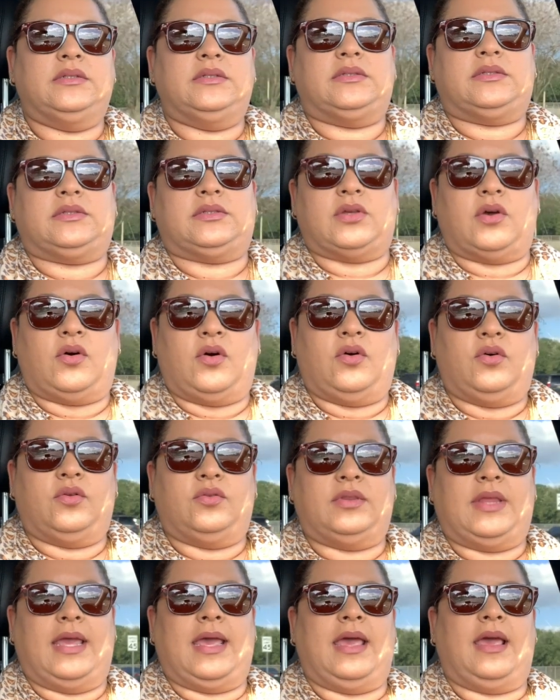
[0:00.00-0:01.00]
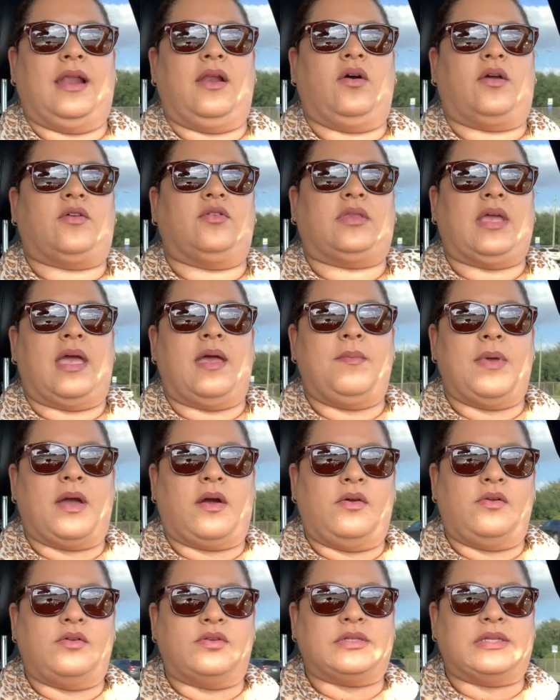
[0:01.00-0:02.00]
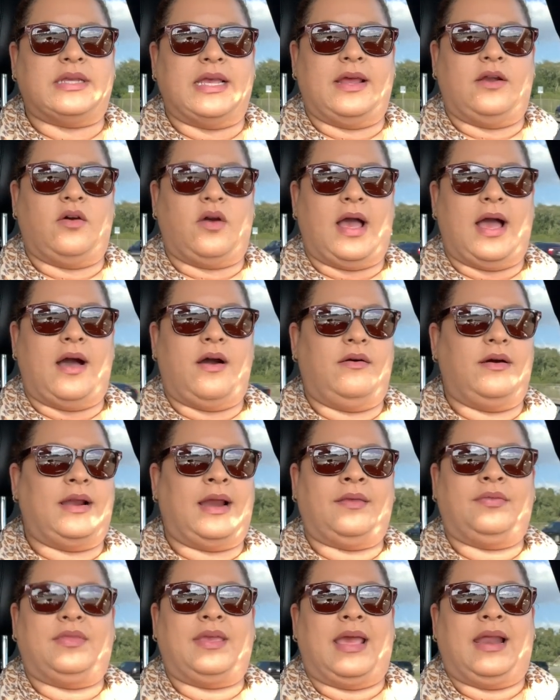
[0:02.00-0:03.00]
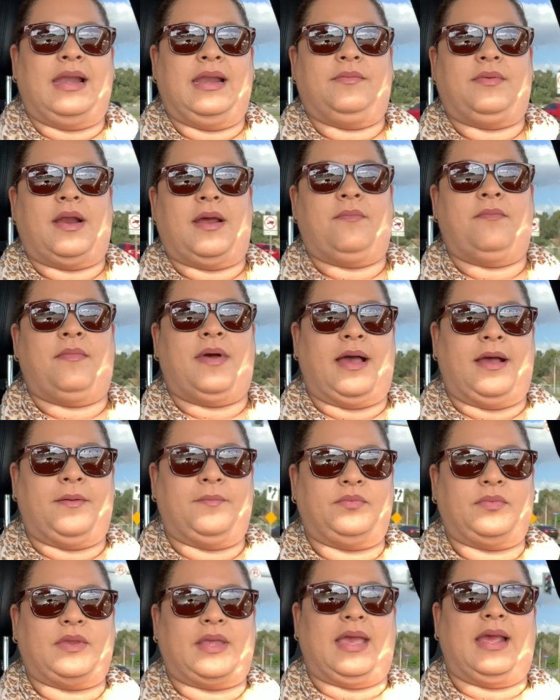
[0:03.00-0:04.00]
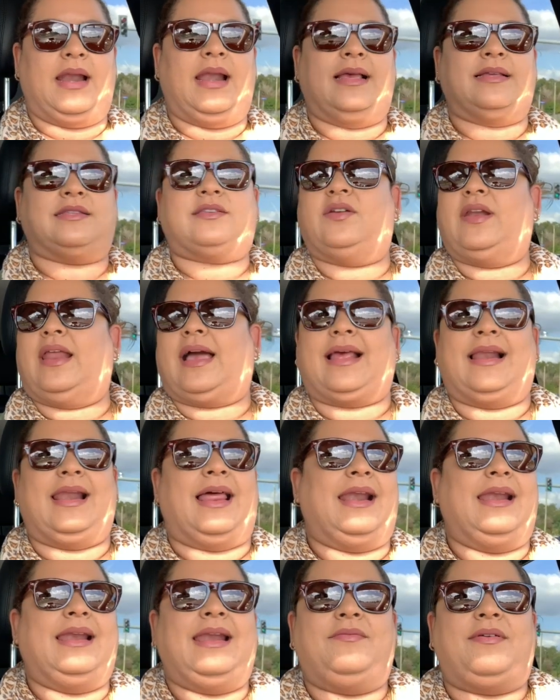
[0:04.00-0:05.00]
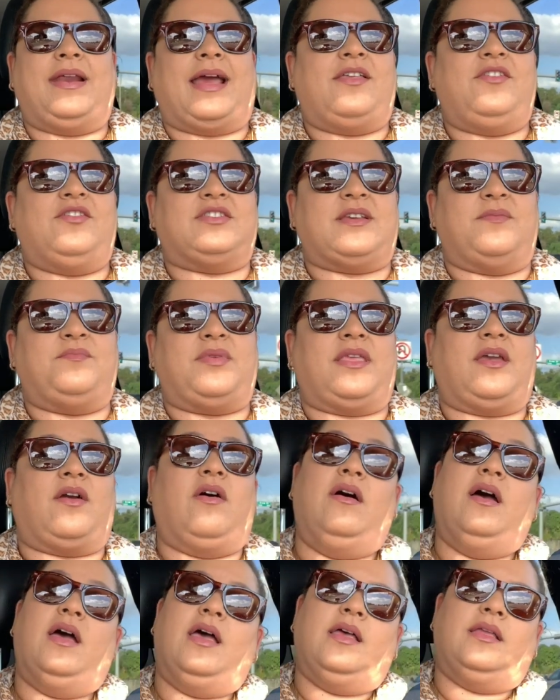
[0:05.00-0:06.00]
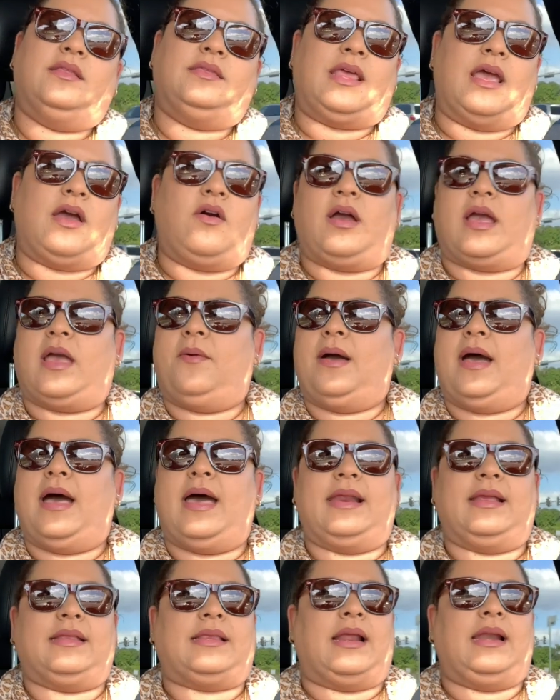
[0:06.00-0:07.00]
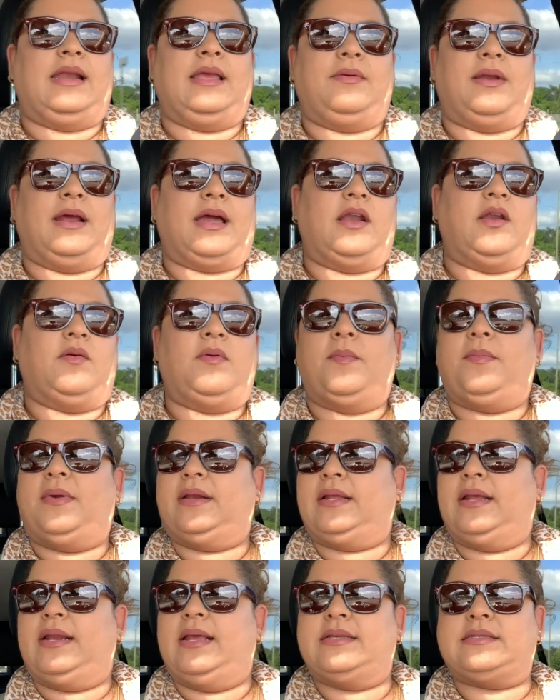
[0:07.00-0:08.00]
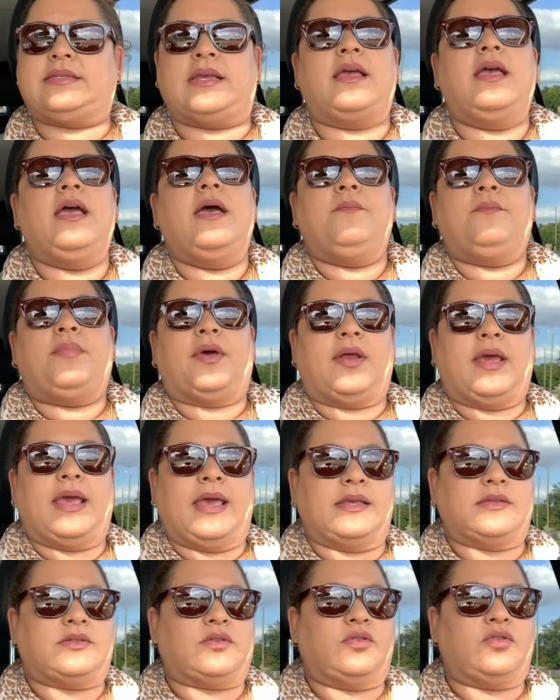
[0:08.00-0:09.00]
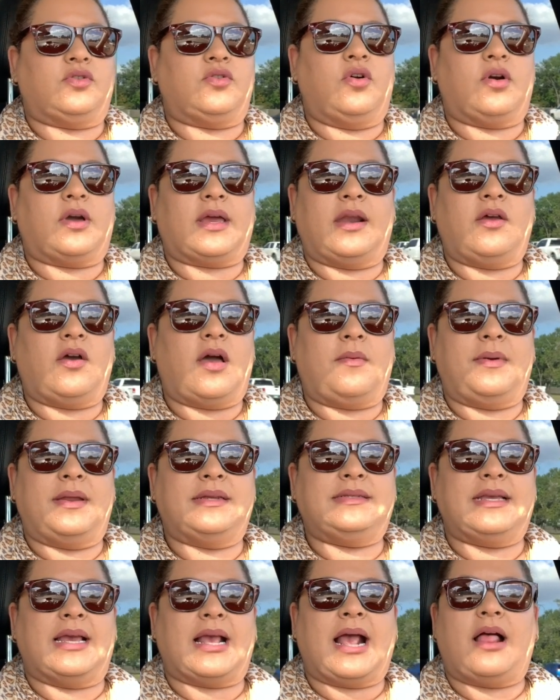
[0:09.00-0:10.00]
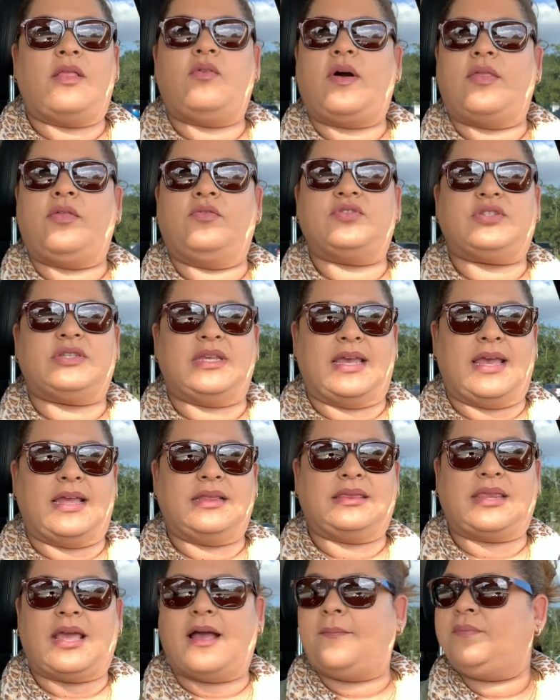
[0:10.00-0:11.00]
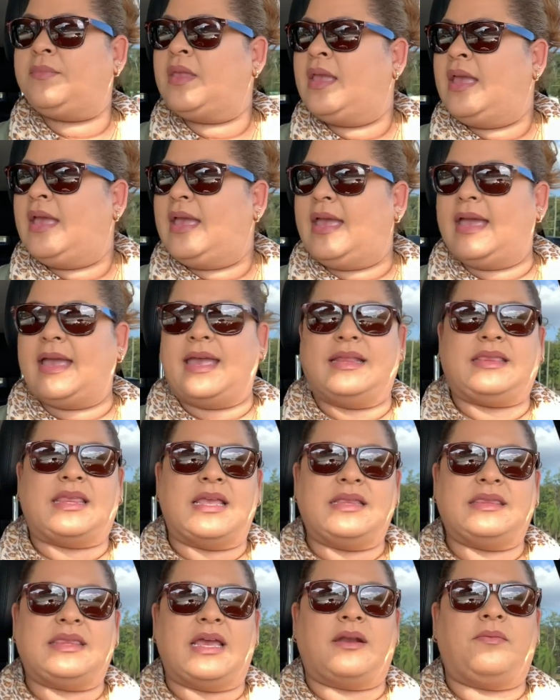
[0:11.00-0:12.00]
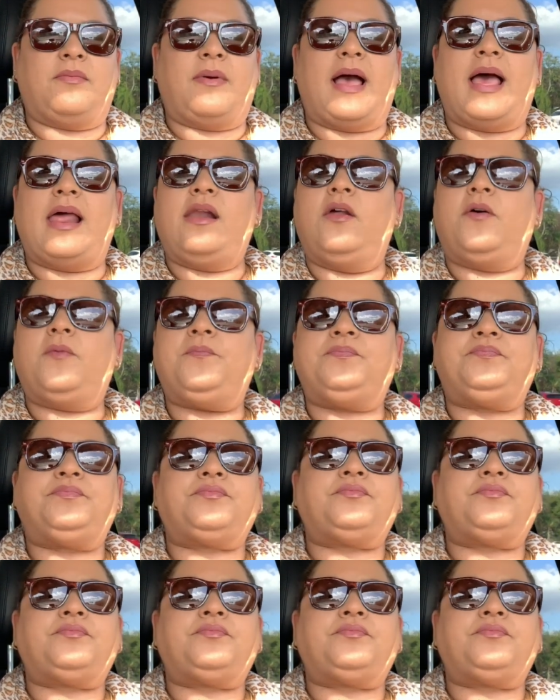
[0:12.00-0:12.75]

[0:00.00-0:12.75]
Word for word: So, de los que ustedes me conocieron ahora, 10 libras más. Que es las la, la libras que yo siempre digo, tengo que bajar estas libras que no me pertenecen. Pero es eso, no creo haber llegado a 200 en este intervalo.